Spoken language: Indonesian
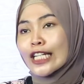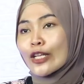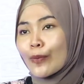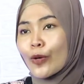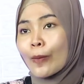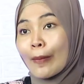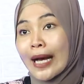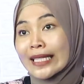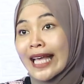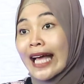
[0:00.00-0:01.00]
sebelum
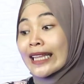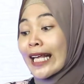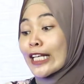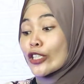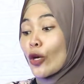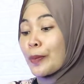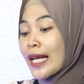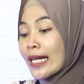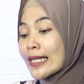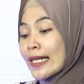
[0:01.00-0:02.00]
memasang
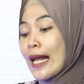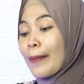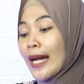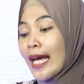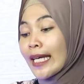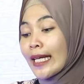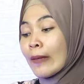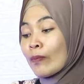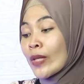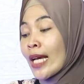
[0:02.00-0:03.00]
teleskopnya ke senapan angin,
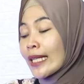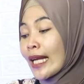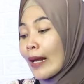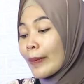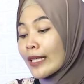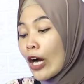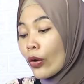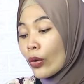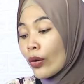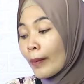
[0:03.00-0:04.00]
terlebih dahulu